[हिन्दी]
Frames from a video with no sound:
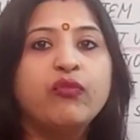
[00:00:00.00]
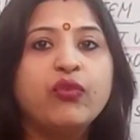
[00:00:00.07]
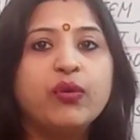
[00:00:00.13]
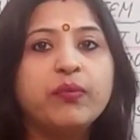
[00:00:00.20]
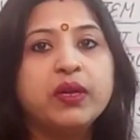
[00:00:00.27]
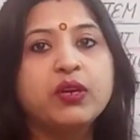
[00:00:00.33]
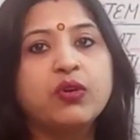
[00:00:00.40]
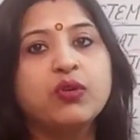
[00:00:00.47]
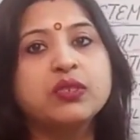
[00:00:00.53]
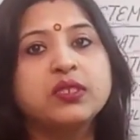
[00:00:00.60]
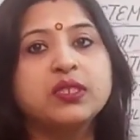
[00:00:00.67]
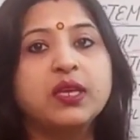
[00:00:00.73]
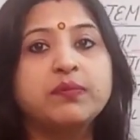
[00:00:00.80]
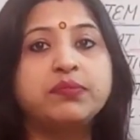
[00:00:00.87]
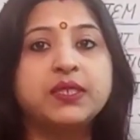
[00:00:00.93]
वुमन को
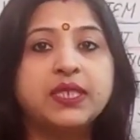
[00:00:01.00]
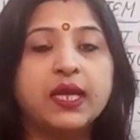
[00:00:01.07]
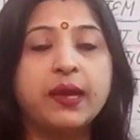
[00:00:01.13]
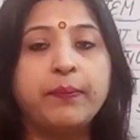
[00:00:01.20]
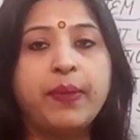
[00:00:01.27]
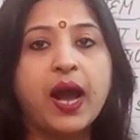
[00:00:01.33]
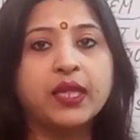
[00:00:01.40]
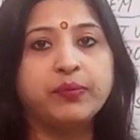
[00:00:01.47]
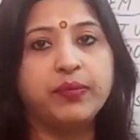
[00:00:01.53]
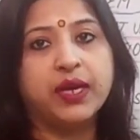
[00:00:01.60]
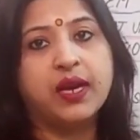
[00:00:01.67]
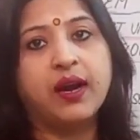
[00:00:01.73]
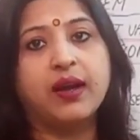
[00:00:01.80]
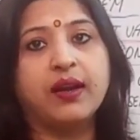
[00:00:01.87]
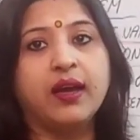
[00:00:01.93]
सबसे बाद
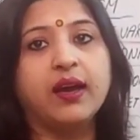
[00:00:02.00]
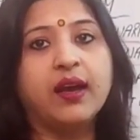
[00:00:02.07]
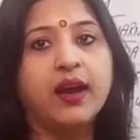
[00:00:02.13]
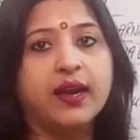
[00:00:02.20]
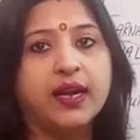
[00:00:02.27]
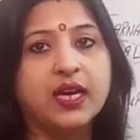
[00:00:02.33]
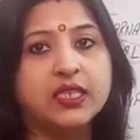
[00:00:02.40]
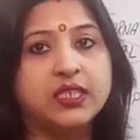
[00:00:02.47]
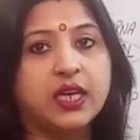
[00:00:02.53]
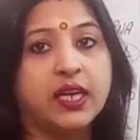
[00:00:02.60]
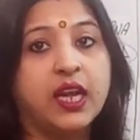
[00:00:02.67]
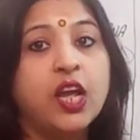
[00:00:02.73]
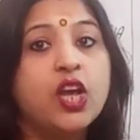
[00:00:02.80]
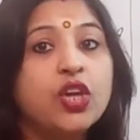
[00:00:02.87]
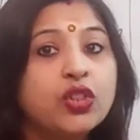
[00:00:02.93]
में खाना खाना
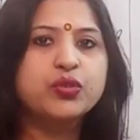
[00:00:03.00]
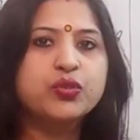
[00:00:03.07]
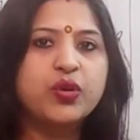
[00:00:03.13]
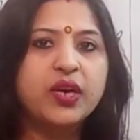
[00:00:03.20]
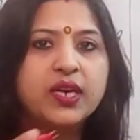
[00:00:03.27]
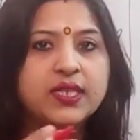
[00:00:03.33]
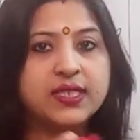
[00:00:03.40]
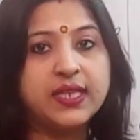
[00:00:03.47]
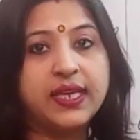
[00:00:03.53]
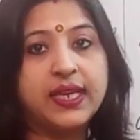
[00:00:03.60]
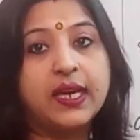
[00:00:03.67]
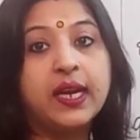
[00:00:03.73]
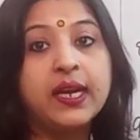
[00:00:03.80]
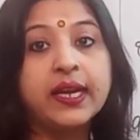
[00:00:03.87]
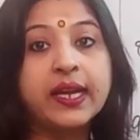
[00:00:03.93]
चाहिए उसको घर से
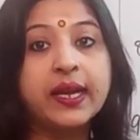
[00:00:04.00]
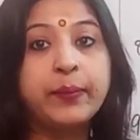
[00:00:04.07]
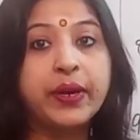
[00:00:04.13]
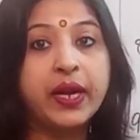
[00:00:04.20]
निकलने की